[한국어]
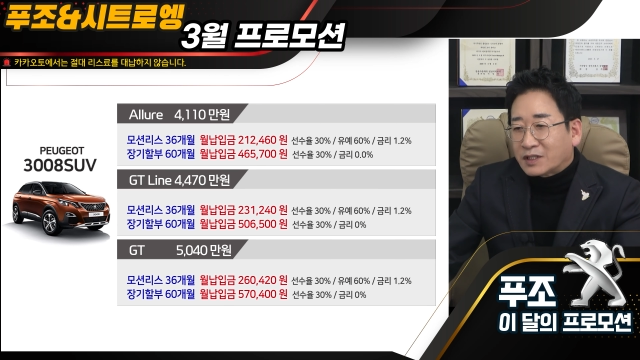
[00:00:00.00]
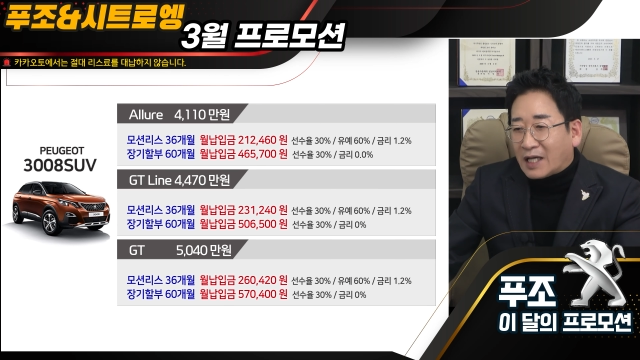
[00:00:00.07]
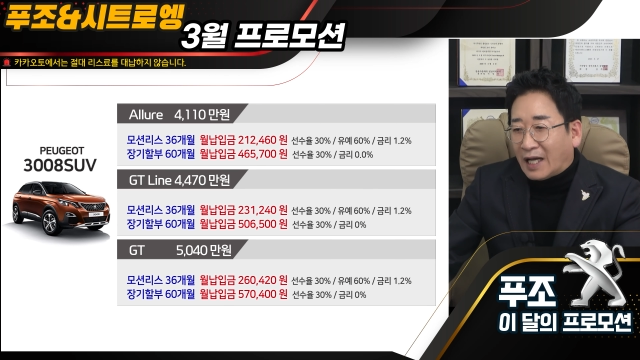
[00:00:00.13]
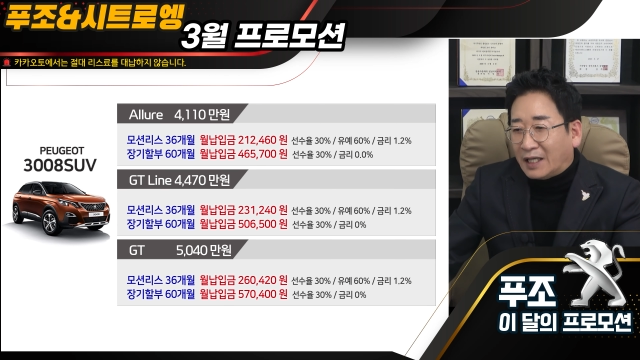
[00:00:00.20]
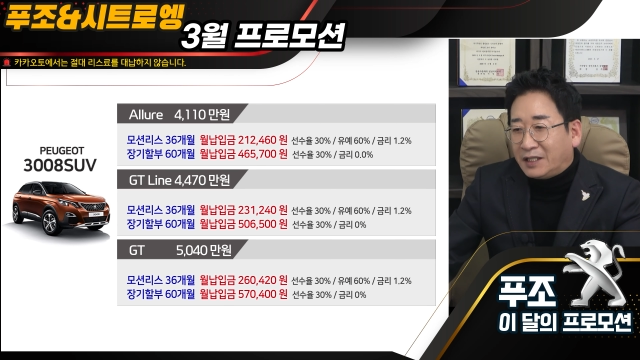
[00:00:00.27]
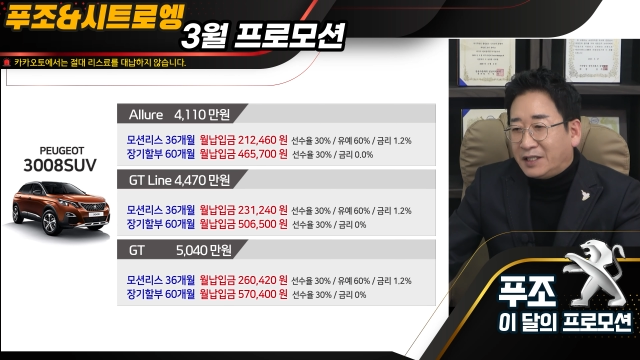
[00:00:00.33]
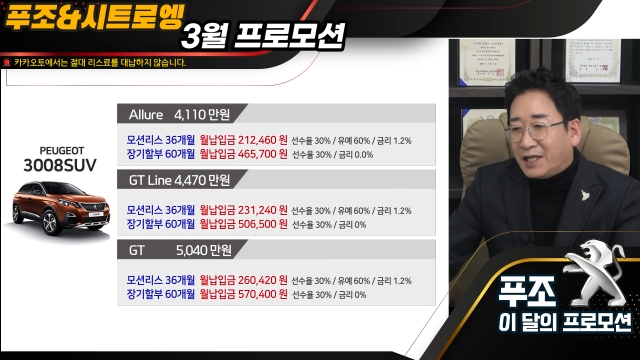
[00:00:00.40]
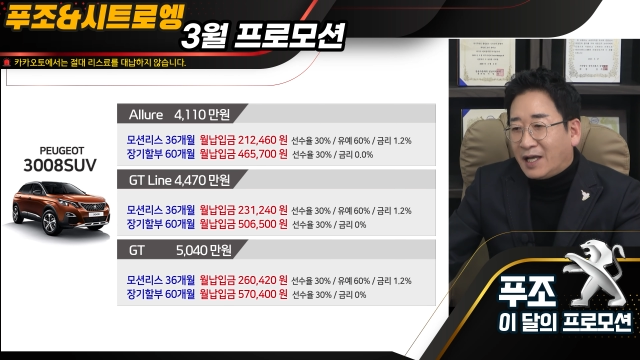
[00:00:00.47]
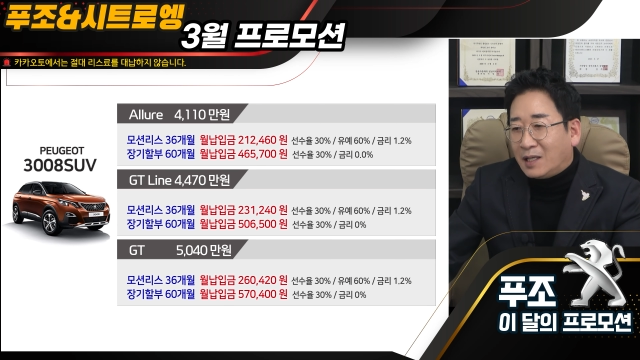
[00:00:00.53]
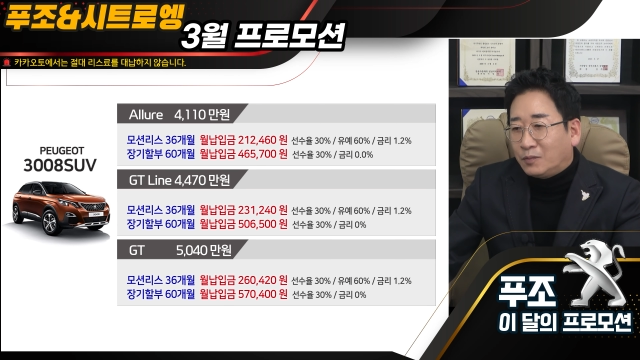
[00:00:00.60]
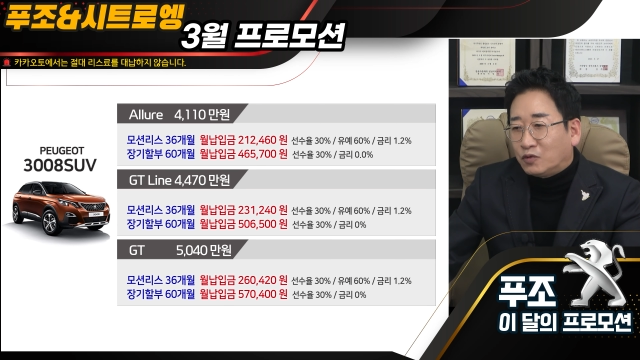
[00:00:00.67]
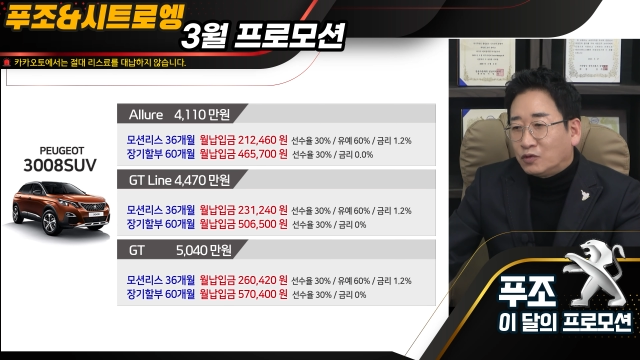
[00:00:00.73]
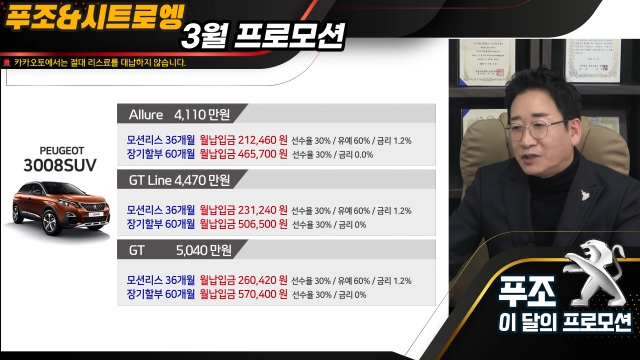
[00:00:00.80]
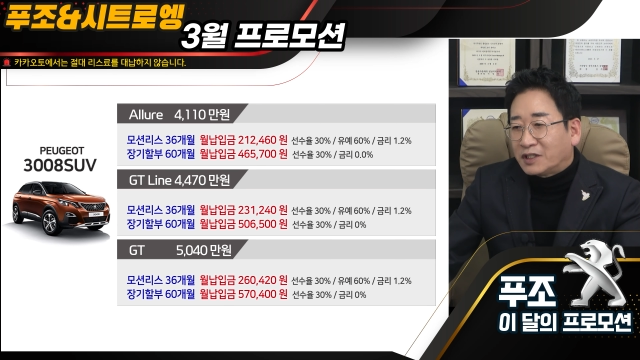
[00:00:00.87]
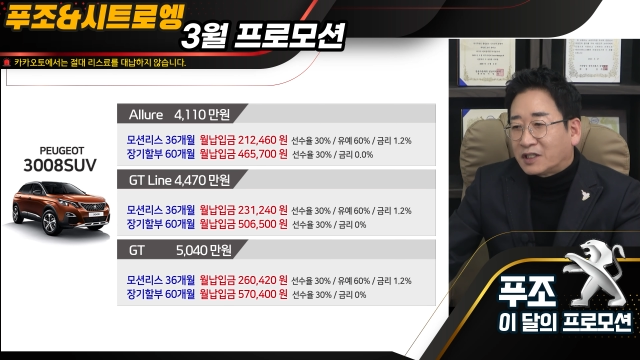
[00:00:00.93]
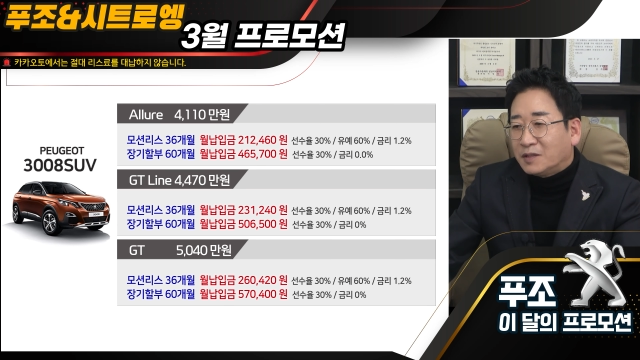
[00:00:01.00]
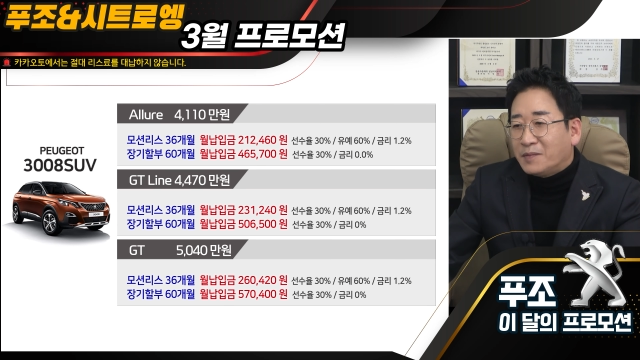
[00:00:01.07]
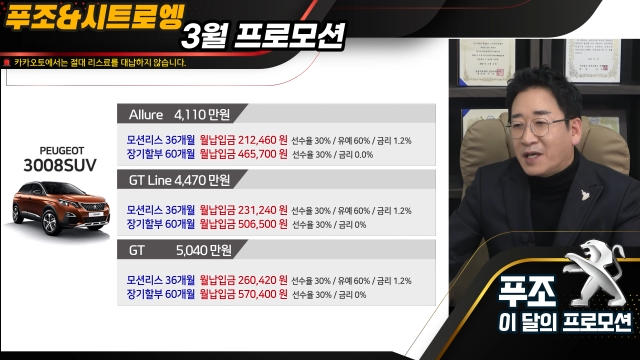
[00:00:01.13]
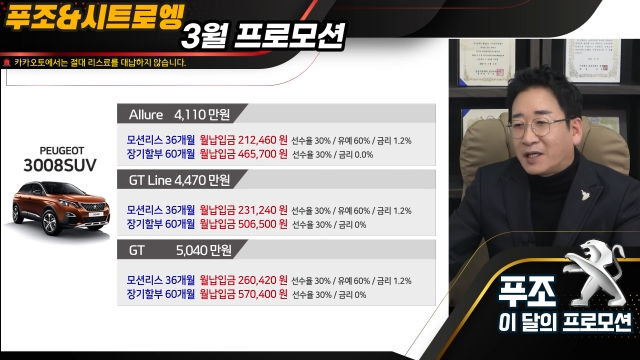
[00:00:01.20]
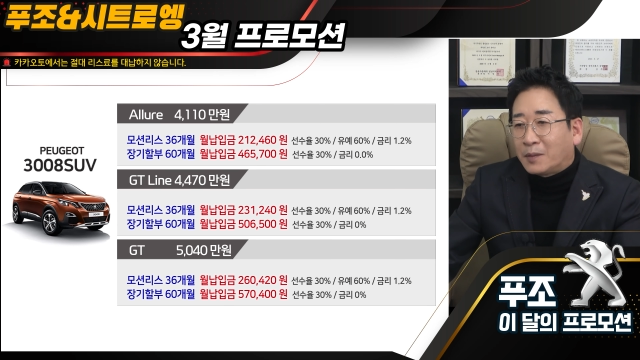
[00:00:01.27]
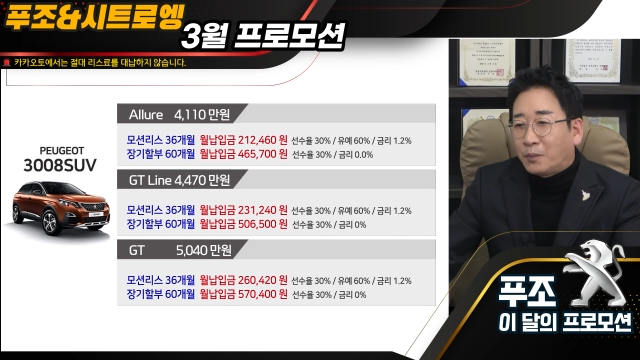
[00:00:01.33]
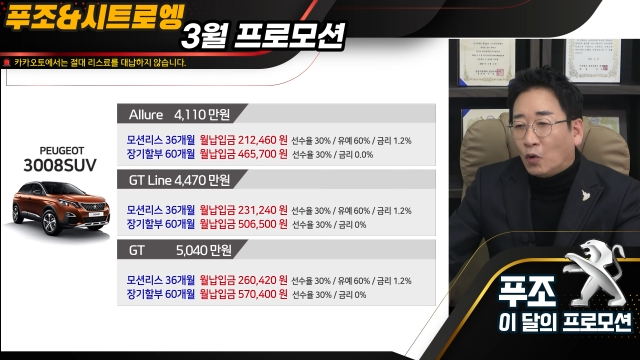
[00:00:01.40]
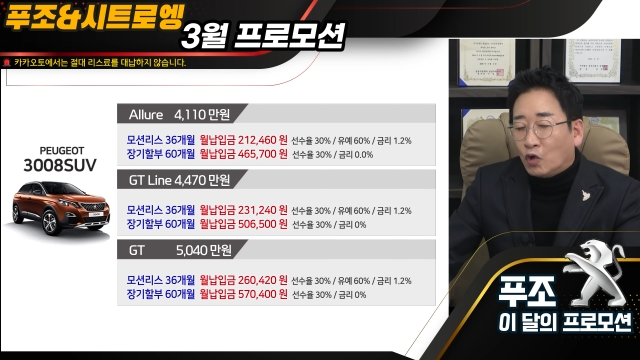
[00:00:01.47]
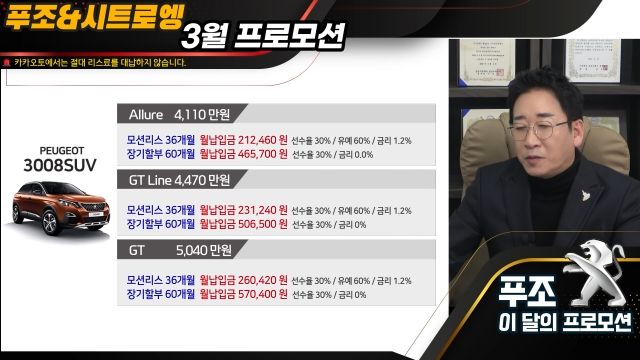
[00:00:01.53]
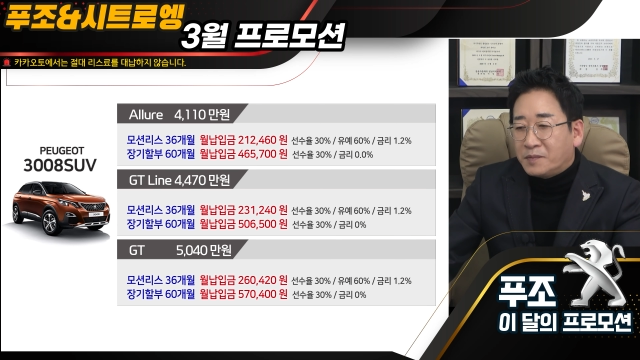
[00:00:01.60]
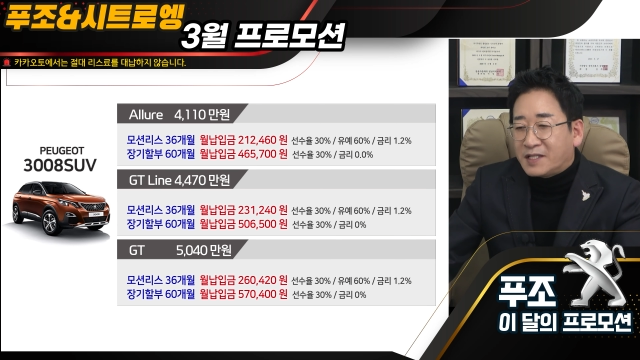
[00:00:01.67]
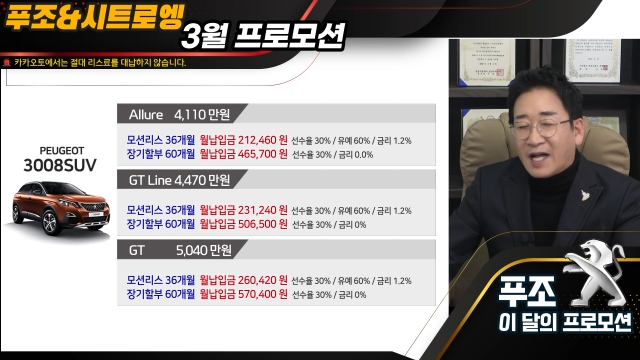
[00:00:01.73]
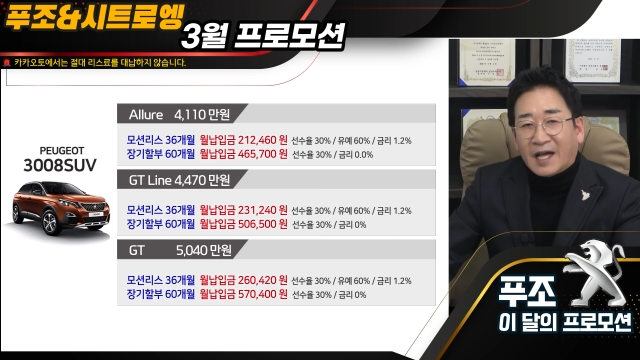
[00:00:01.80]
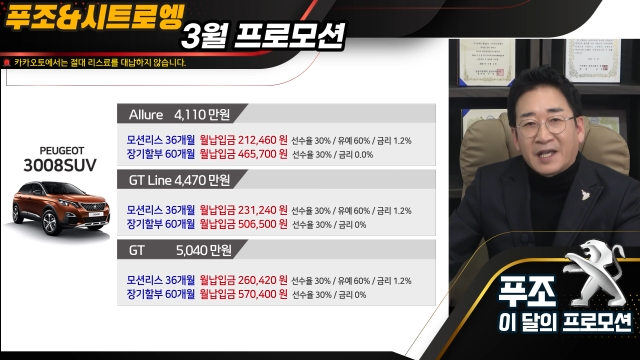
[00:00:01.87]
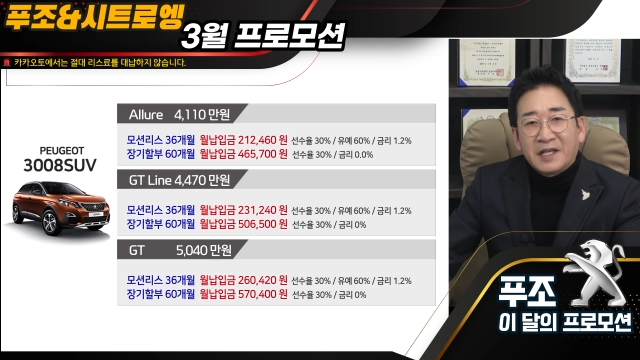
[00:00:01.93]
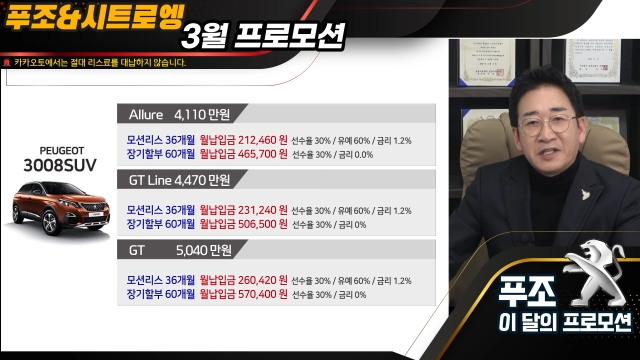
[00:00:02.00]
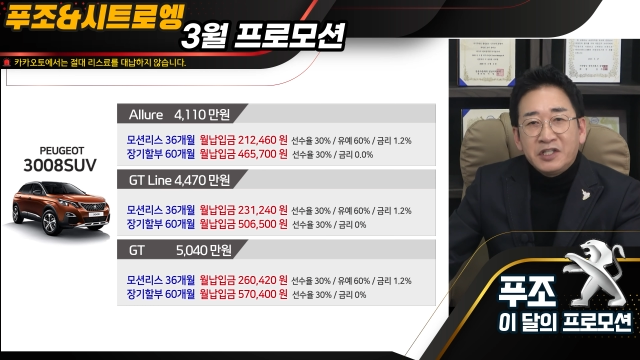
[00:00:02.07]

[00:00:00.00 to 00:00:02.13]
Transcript: 장기 할부 이 금액이 보입니다.